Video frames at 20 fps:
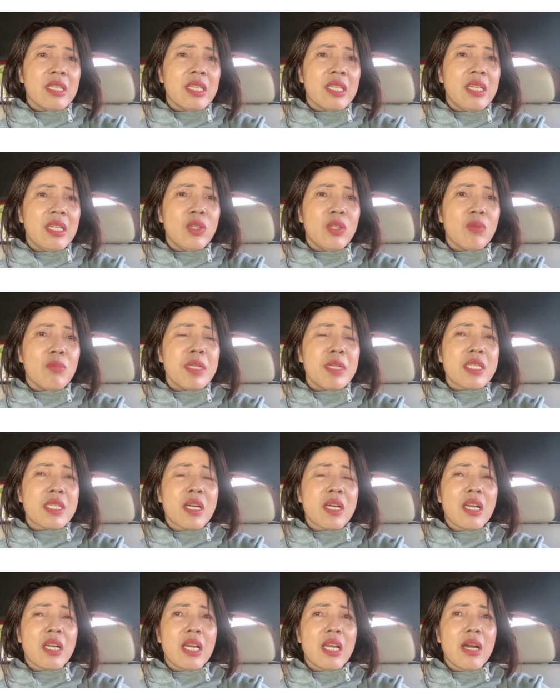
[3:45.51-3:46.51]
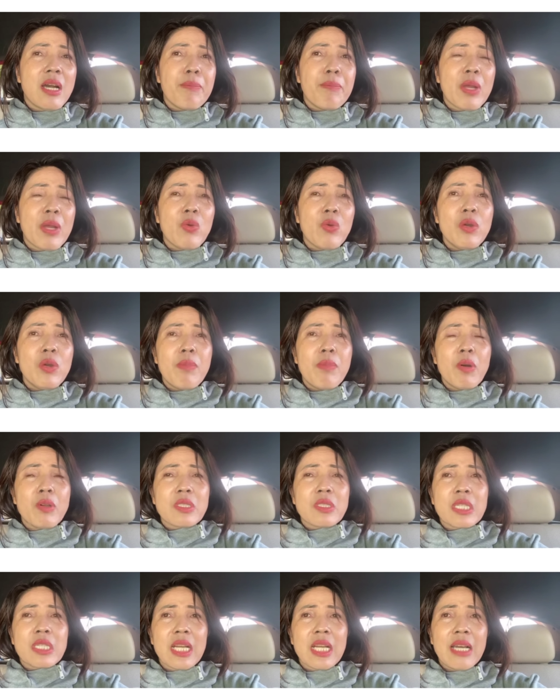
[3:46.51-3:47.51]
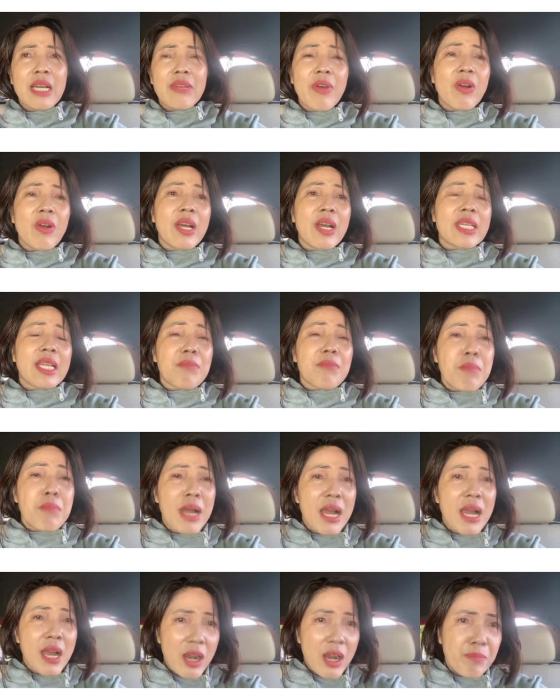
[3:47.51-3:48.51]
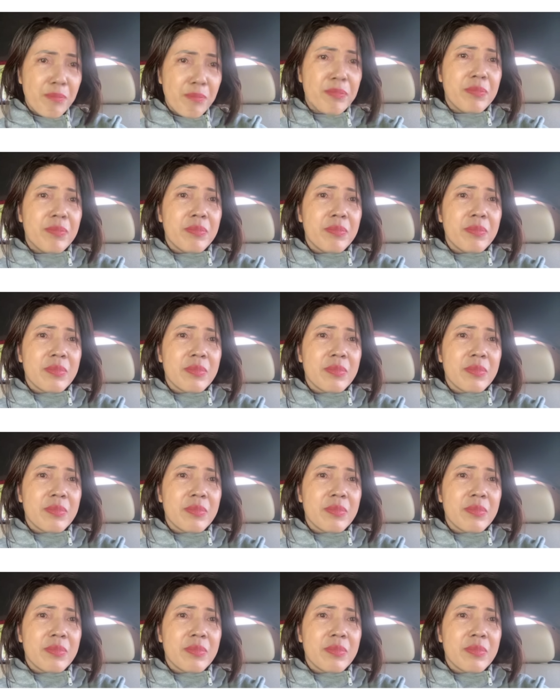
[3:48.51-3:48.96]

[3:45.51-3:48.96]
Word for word: thì lúc bây giờ là mẹ nuôi bảo rằng là vào ngày tháng 3 âm